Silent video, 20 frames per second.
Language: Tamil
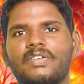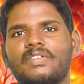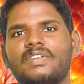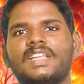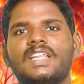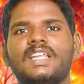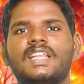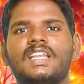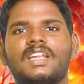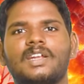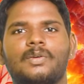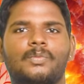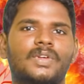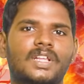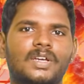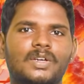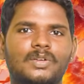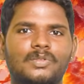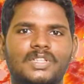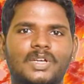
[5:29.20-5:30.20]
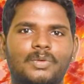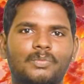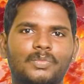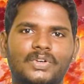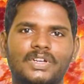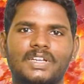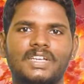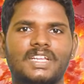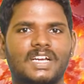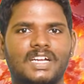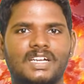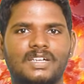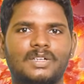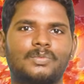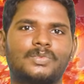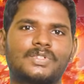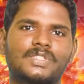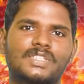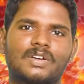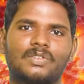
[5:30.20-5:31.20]
ஒரு வெளியில் நம்ம தான் தான் பொண்டாட்டியை
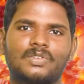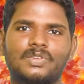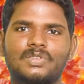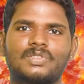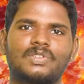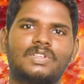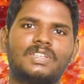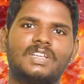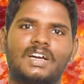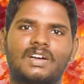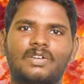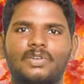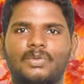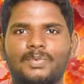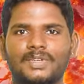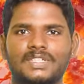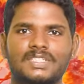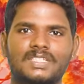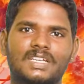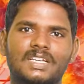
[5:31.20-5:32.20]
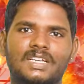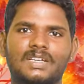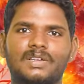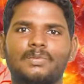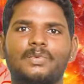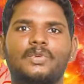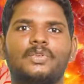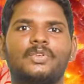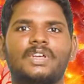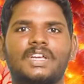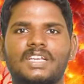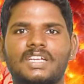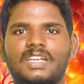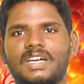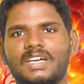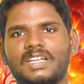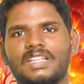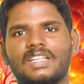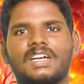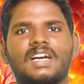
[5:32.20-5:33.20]
கண்டுபிடிச்சி ஆகணும்னு சொல்லி அங்கே ஒரு பிரச்சனை
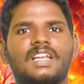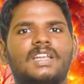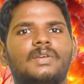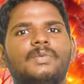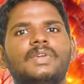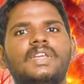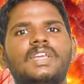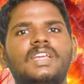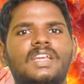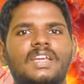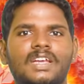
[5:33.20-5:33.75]
உண்டாக்கிட்டு அங்கேருந்து கிளம்பி